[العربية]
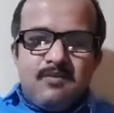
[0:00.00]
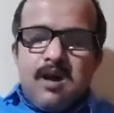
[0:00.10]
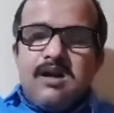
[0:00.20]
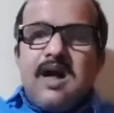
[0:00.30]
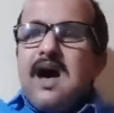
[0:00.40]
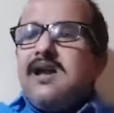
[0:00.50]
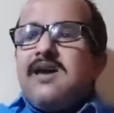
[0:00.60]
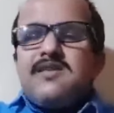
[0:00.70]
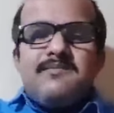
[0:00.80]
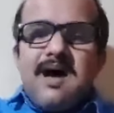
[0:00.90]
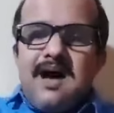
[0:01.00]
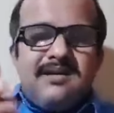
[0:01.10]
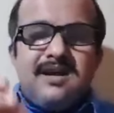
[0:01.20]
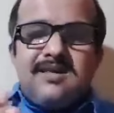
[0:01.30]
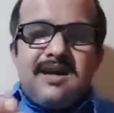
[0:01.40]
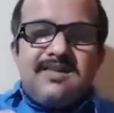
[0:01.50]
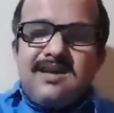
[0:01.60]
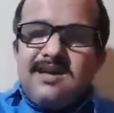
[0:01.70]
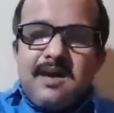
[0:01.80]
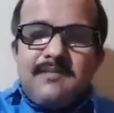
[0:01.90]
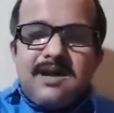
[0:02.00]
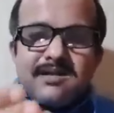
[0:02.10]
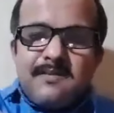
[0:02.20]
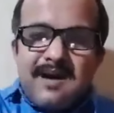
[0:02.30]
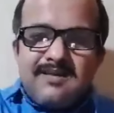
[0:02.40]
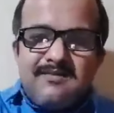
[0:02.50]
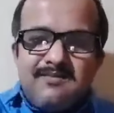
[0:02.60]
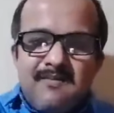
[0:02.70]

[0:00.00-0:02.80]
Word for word: والله العظيم ما أحد يرضي هذه الأيام يلطمك